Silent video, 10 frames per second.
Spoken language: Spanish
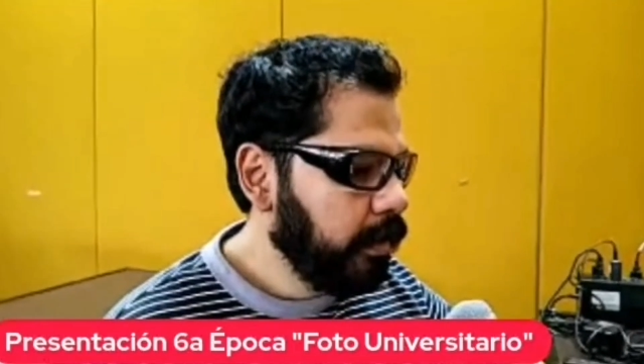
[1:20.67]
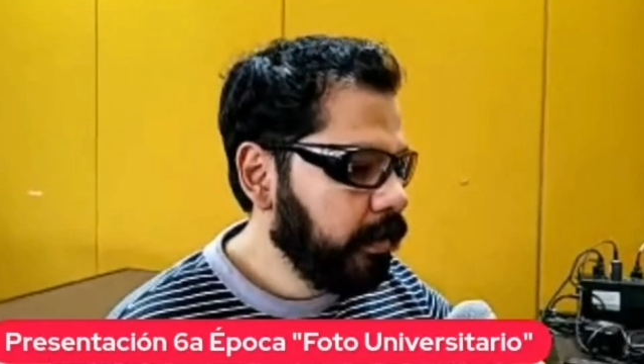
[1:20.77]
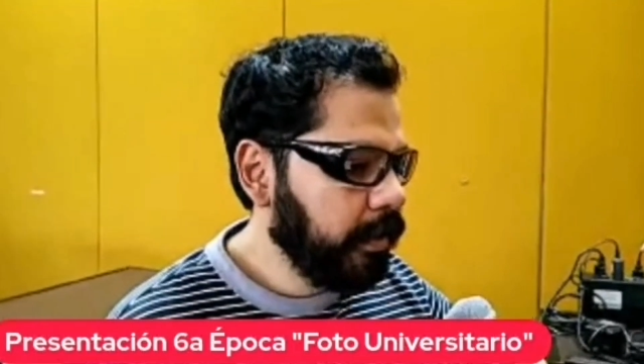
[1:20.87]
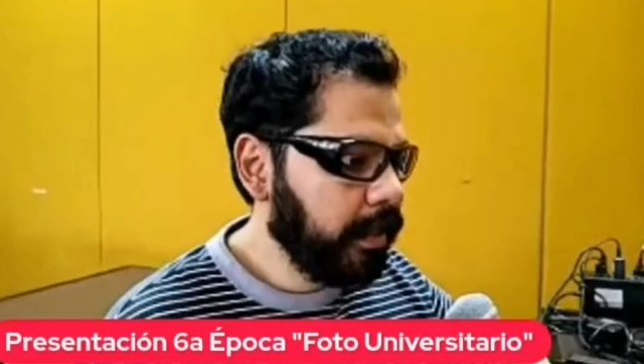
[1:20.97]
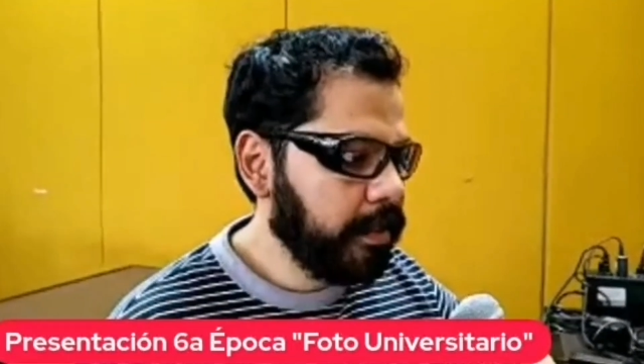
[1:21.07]

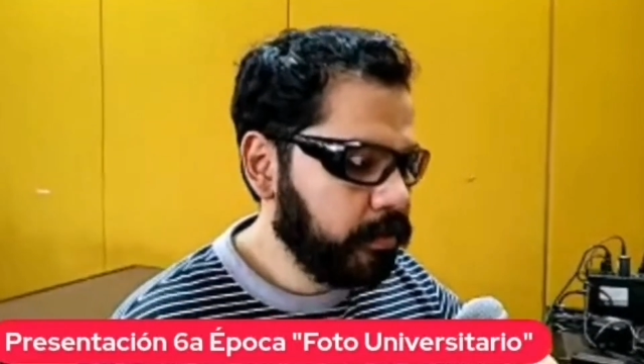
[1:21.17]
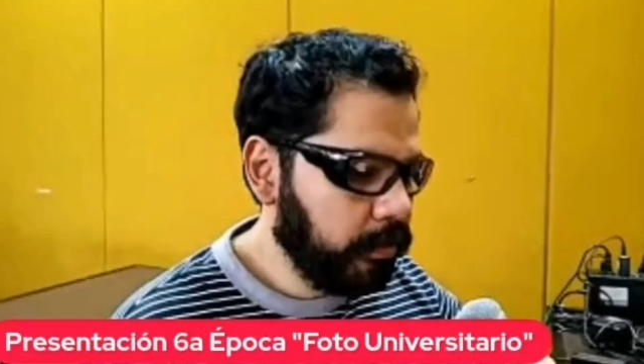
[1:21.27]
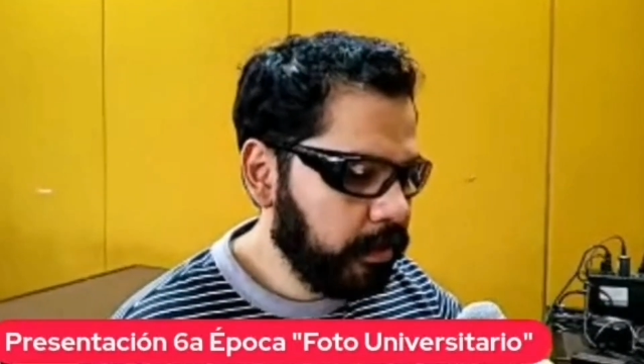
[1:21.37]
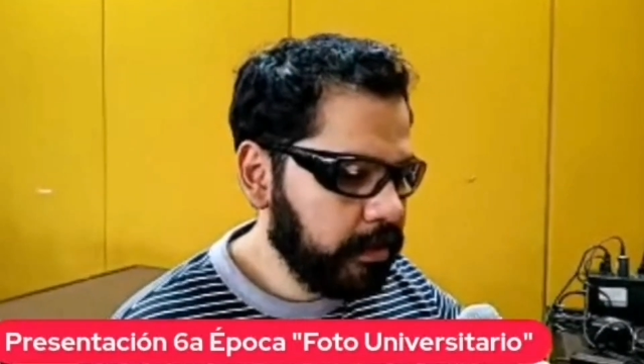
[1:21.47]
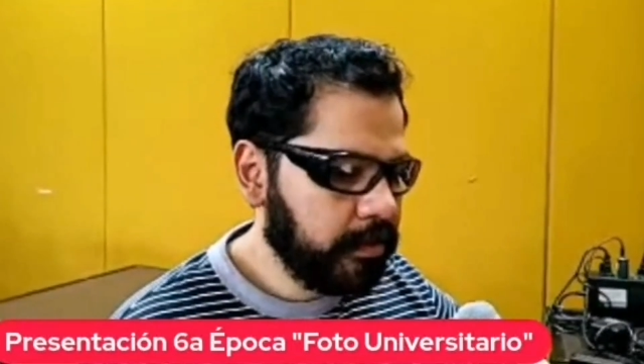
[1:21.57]
Y
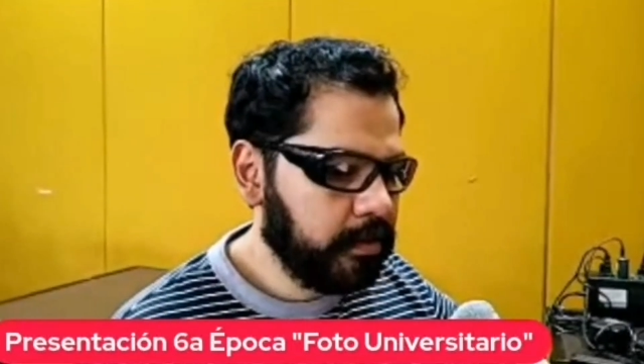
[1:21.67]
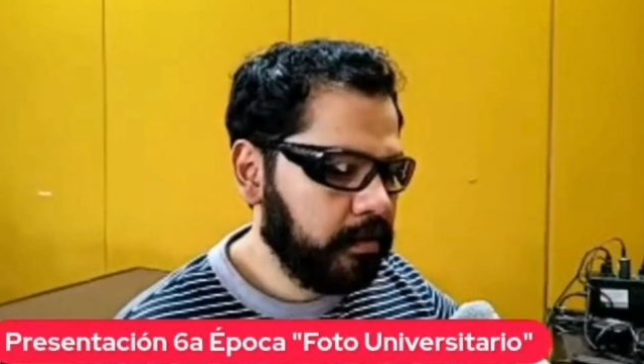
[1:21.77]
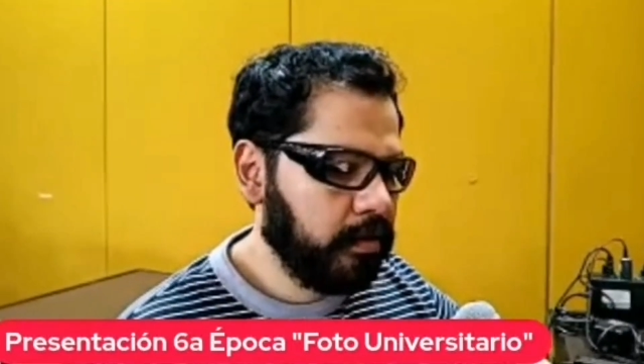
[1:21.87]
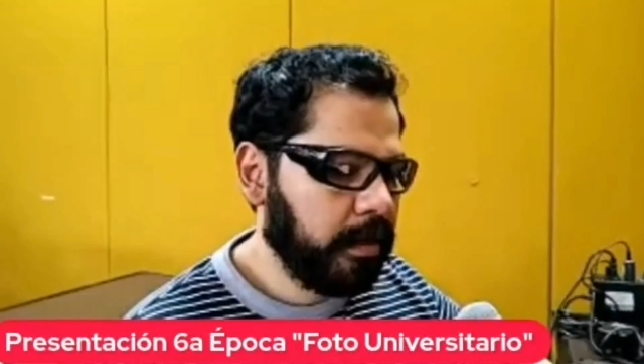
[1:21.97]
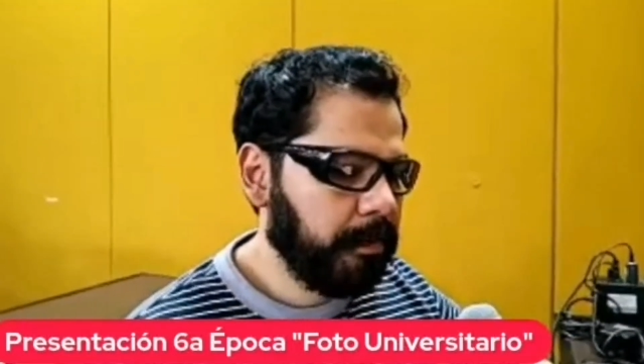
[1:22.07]
eso es
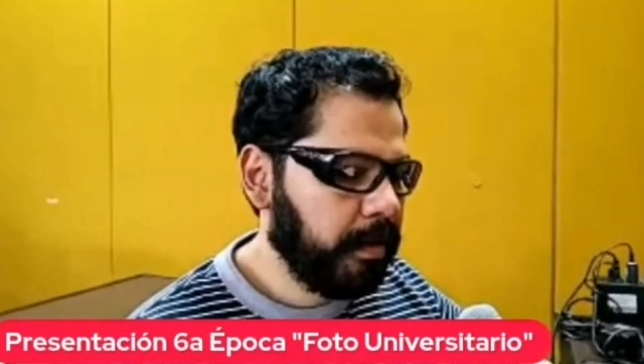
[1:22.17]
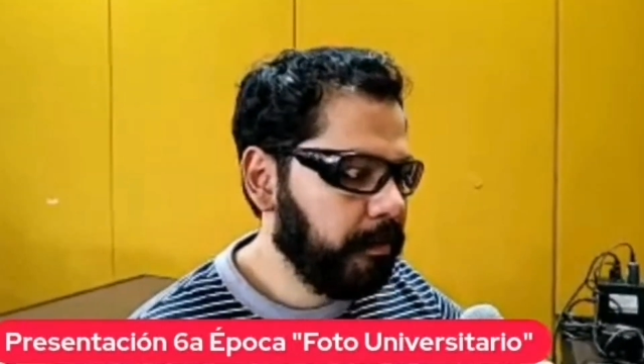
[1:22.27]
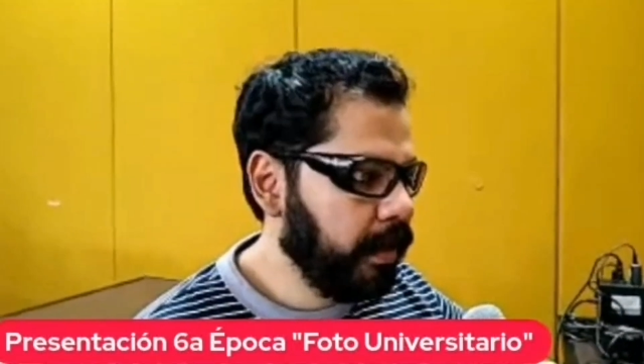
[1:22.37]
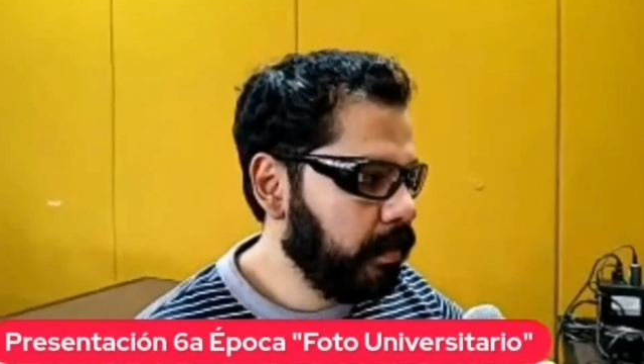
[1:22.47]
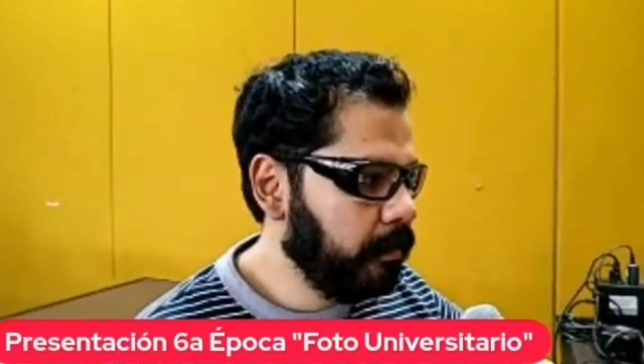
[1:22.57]
lo que
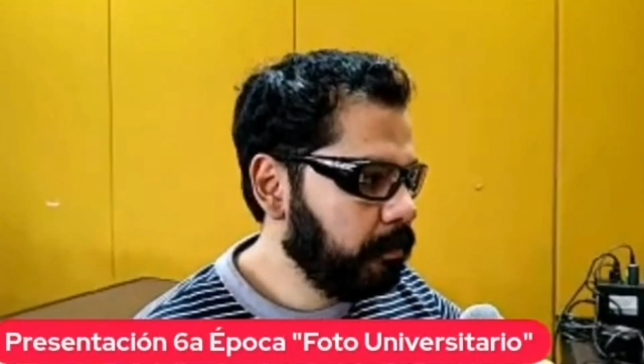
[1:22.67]
permea